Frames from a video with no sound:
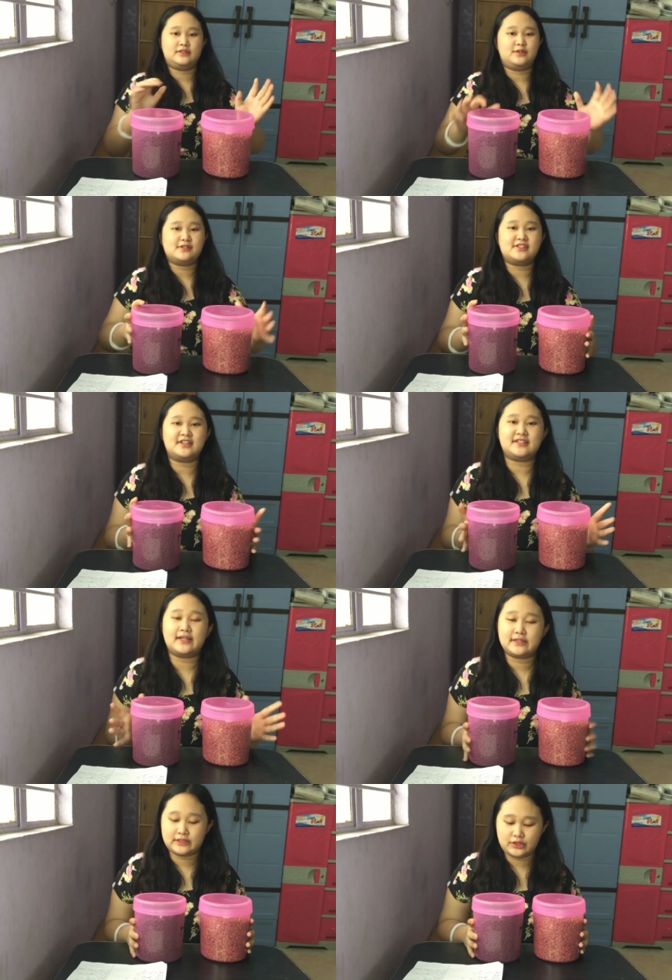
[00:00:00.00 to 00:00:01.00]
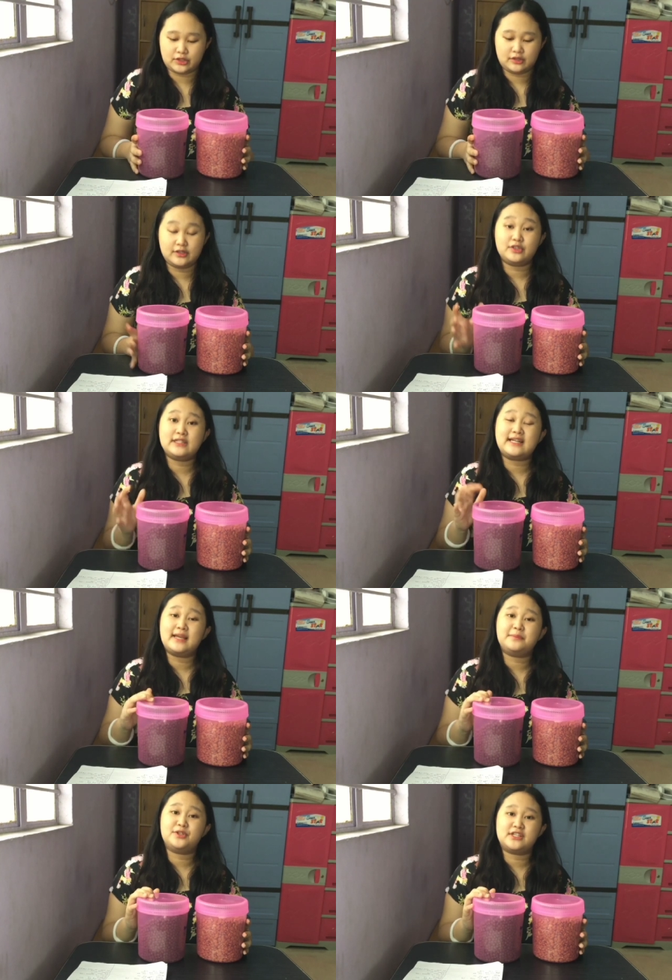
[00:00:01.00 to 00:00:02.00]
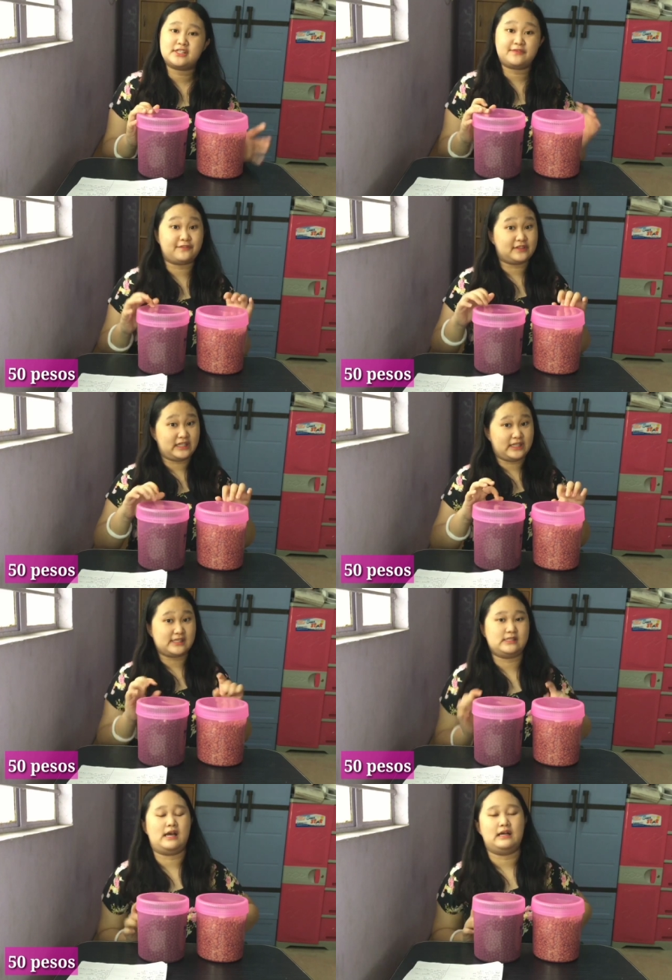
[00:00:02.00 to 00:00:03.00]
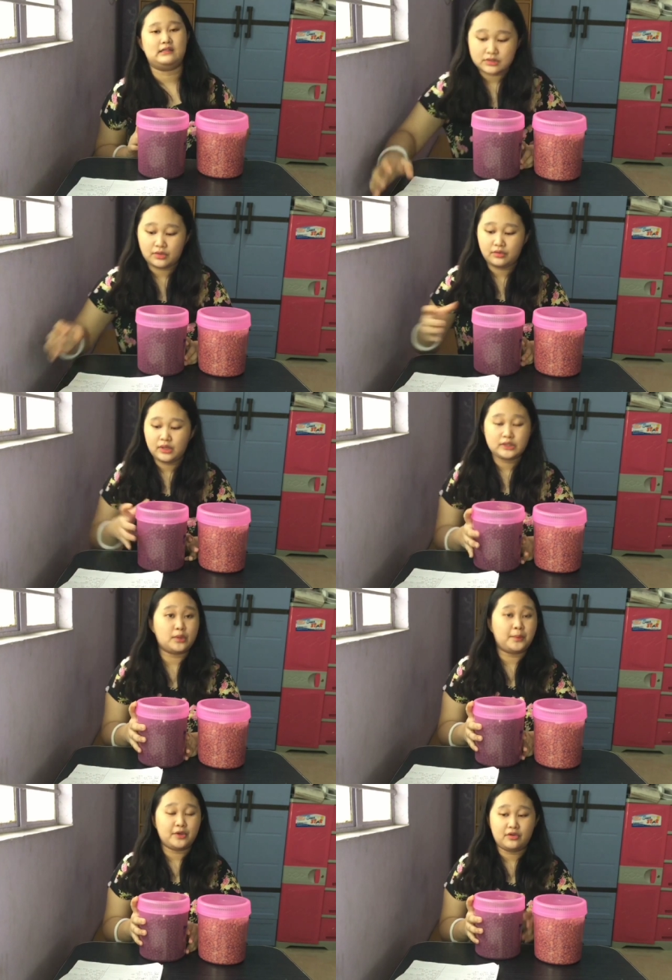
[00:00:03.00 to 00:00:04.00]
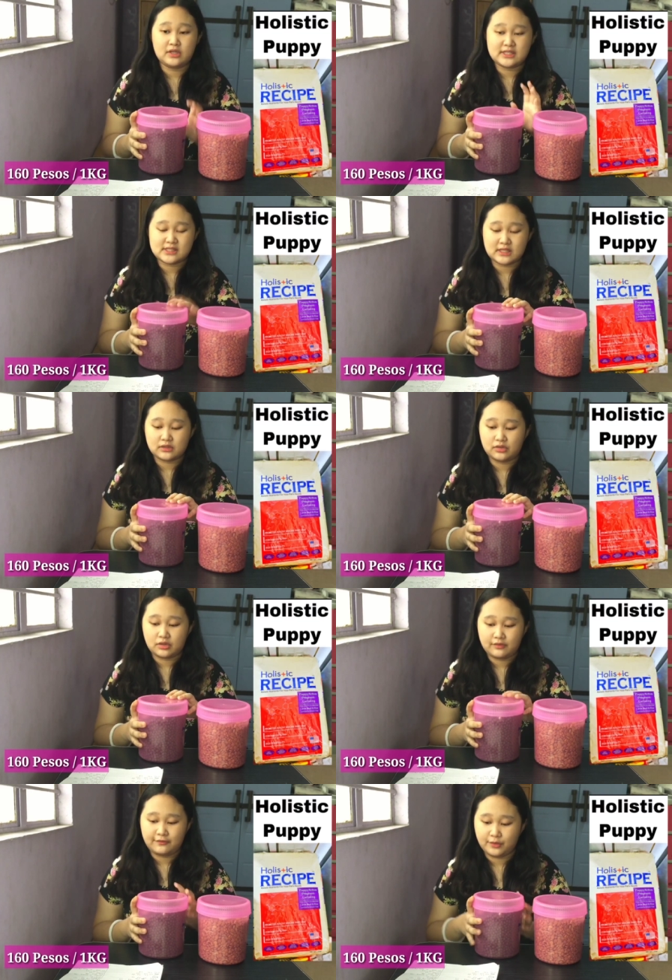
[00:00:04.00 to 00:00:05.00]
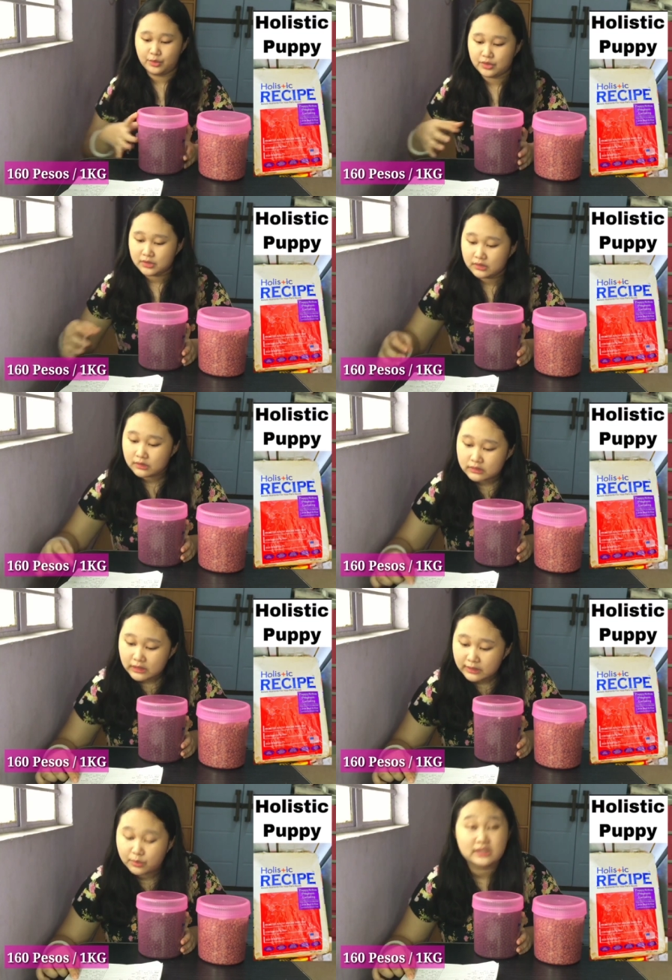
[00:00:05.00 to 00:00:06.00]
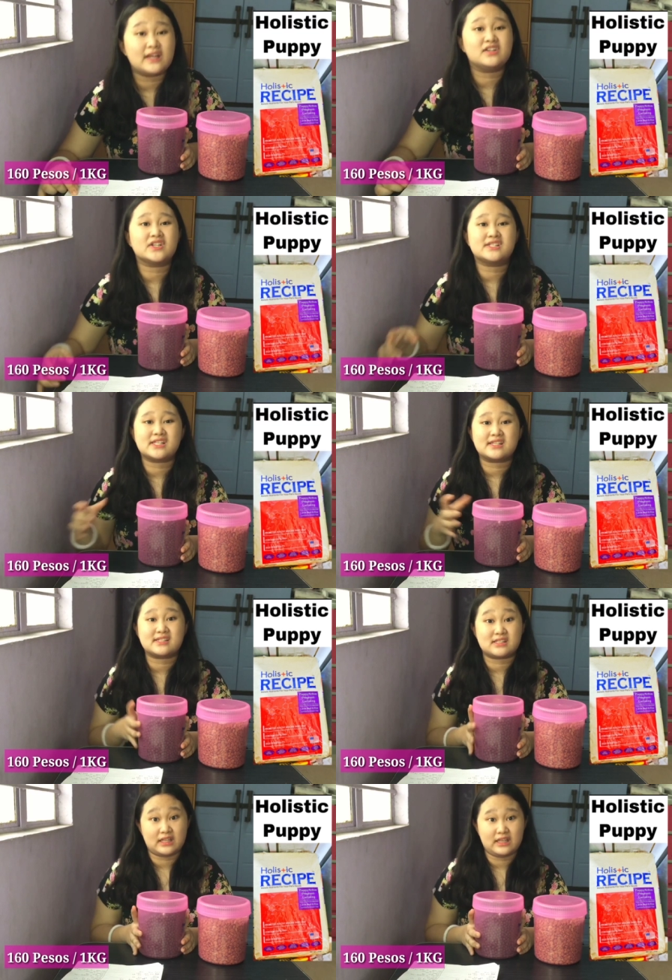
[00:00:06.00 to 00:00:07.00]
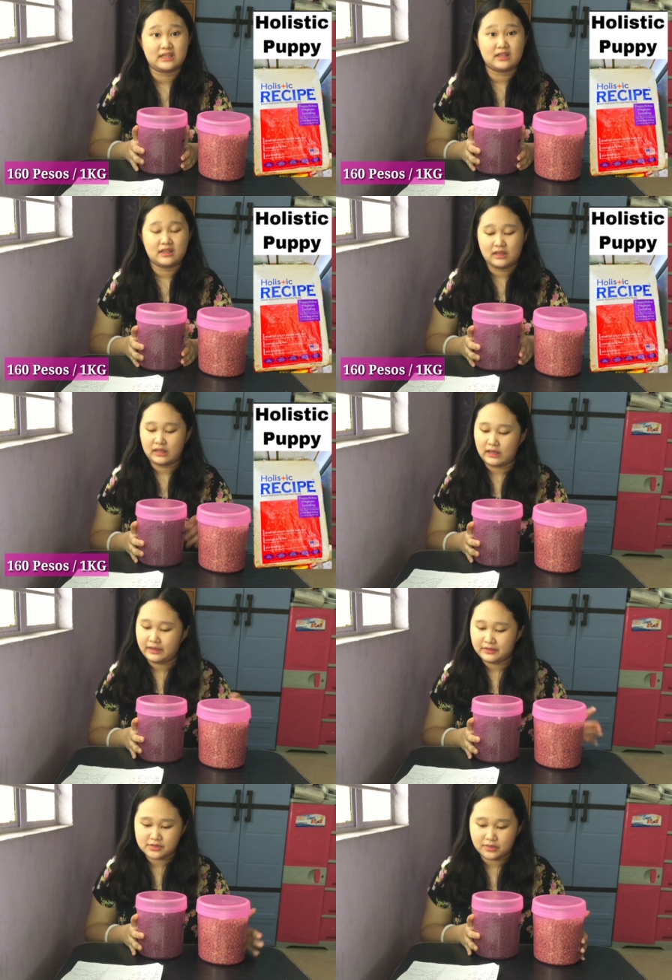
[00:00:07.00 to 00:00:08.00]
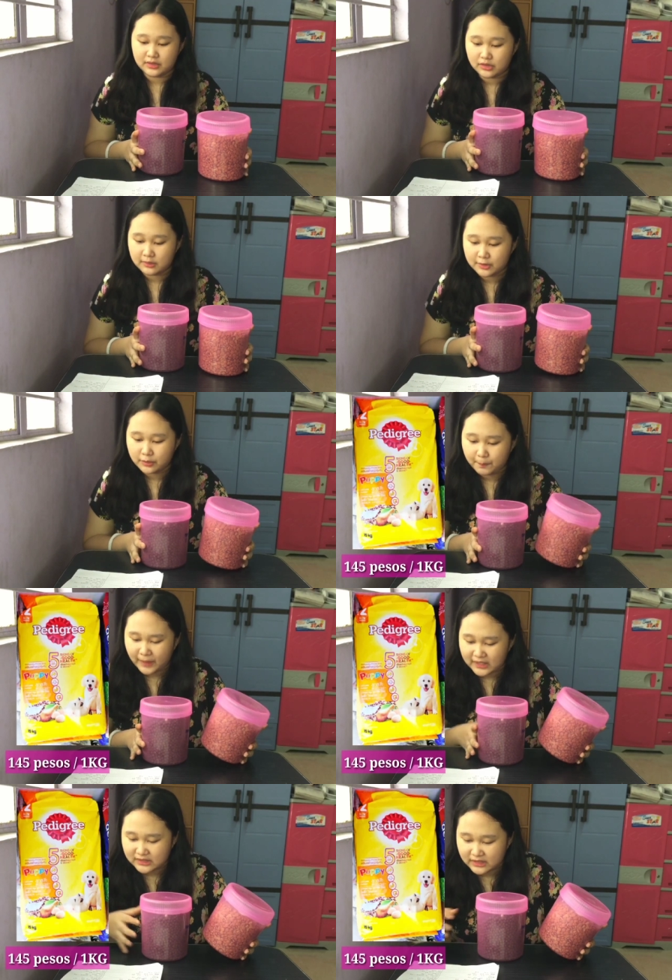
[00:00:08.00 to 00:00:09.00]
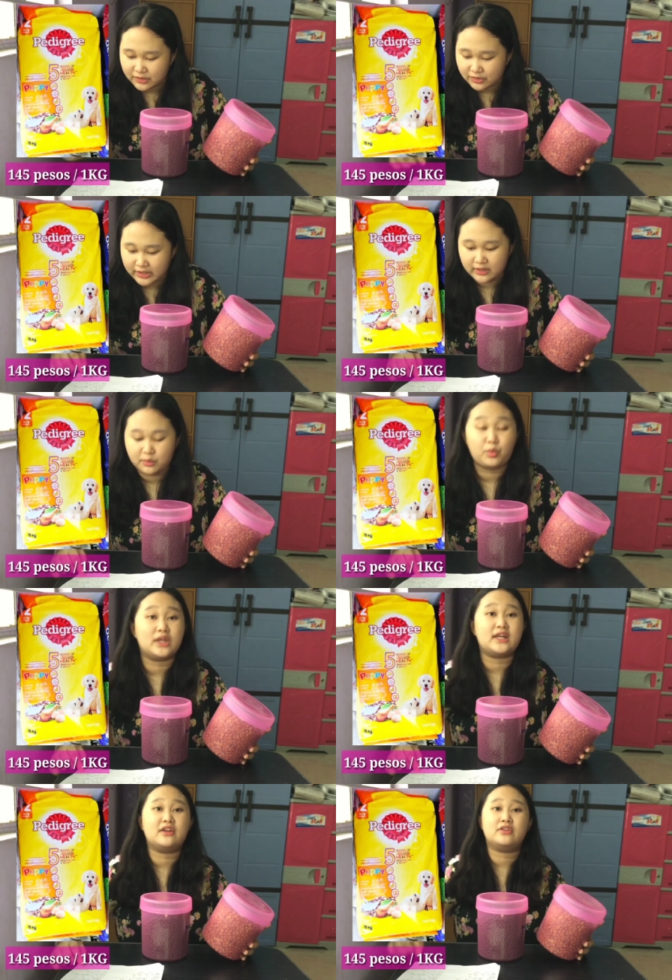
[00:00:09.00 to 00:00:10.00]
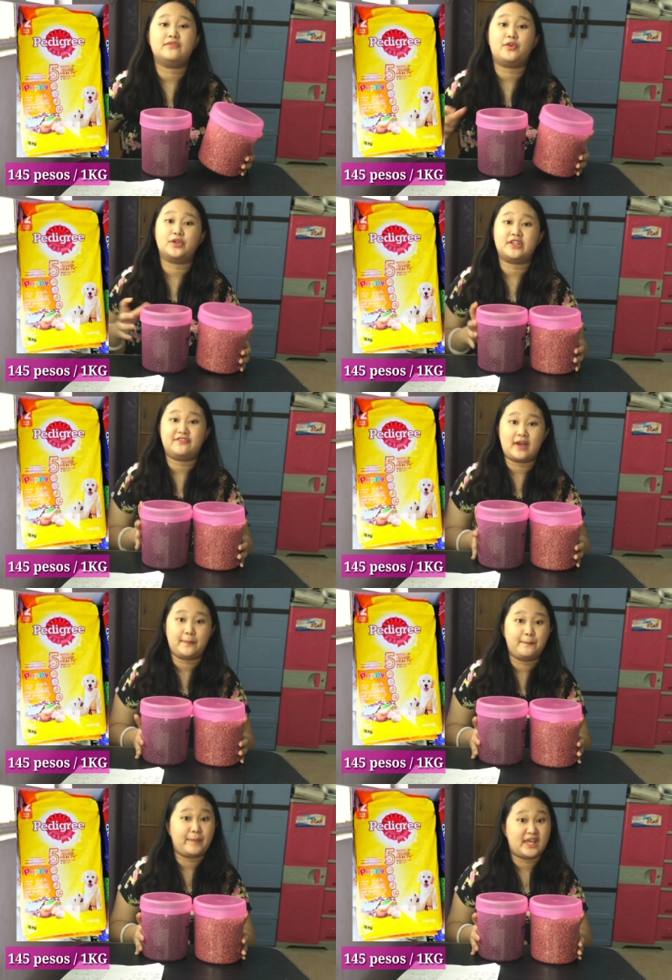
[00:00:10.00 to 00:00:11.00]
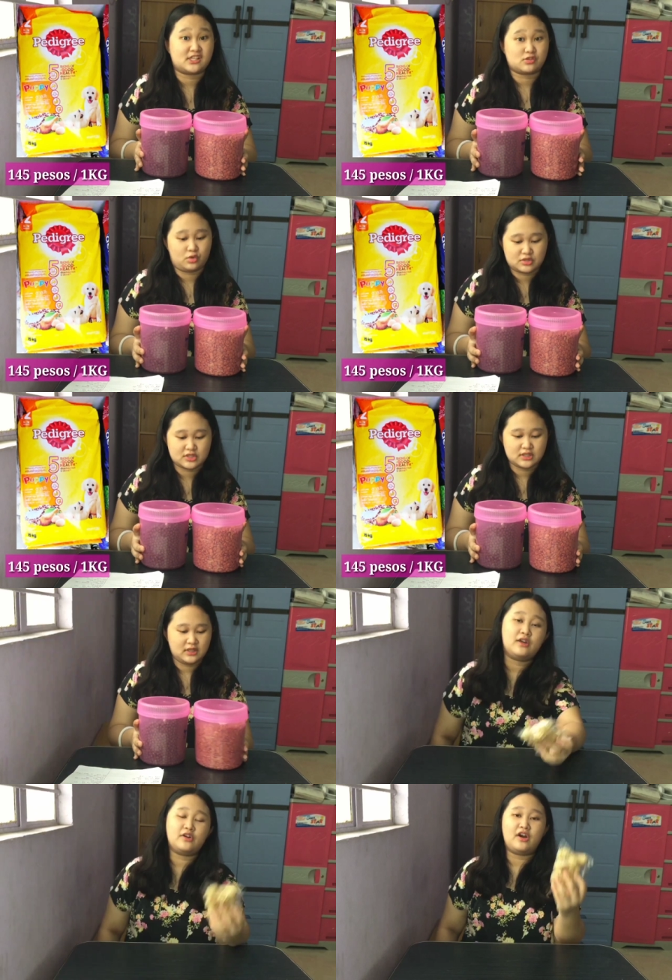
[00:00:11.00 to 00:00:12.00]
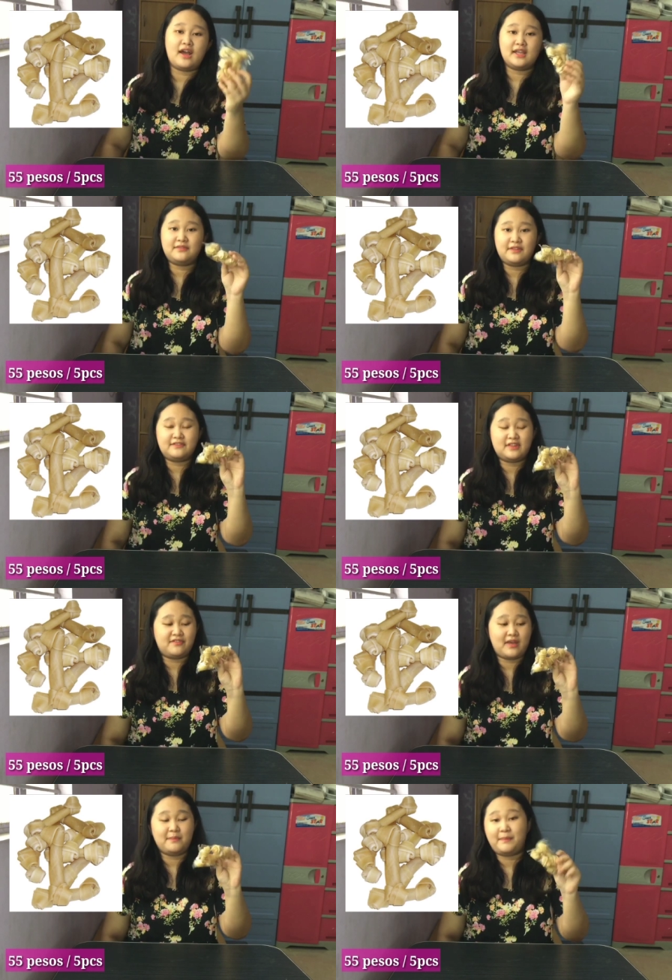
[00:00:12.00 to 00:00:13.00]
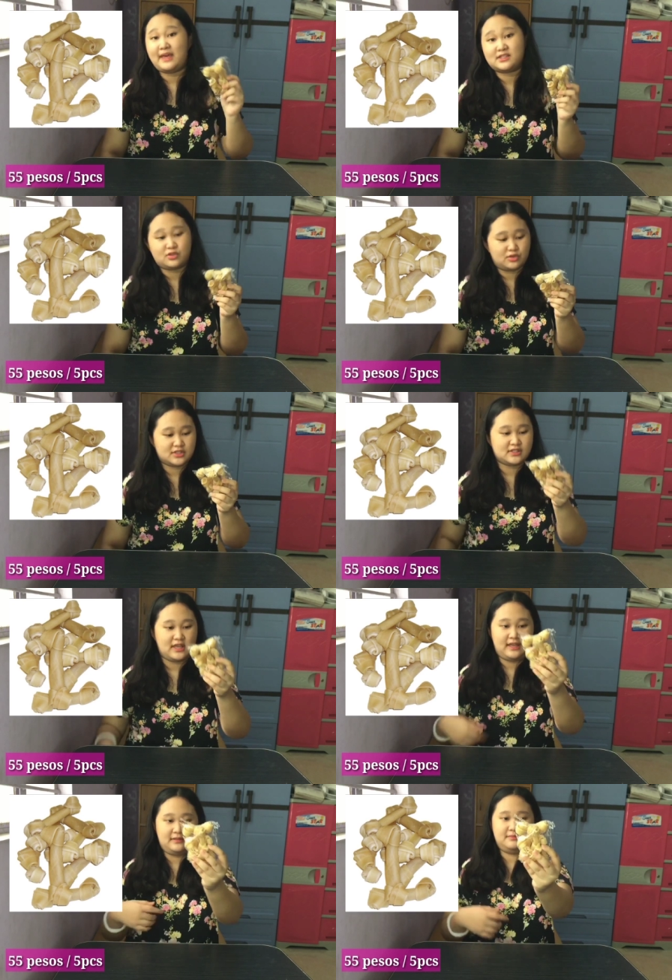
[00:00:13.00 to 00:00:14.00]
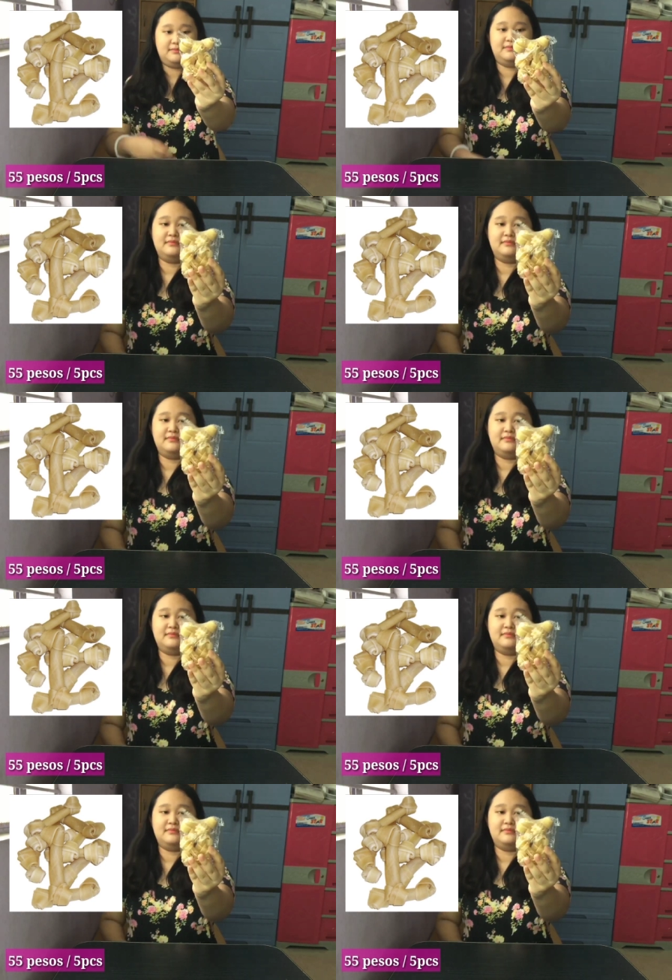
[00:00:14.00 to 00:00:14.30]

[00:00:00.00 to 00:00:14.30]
So, start tayo dito. Yung lagayan po niya is 50 isa. So, ito po yung holistic dog food. Tig 160. Ayun. so ito naman yung pedigree, 145 pesos. Rawhide, 55 pesos. Ayun.